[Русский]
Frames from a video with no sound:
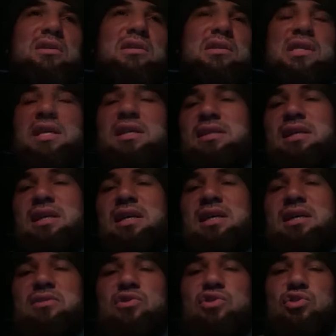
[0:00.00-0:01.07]
с
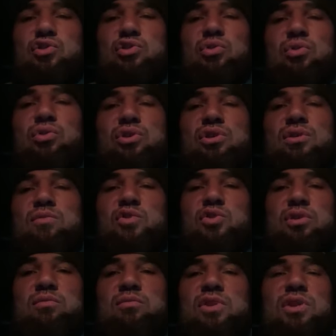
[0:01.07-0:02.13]
локтя, все что угодно
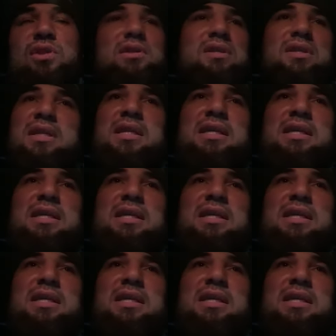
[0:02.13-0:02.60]
можно было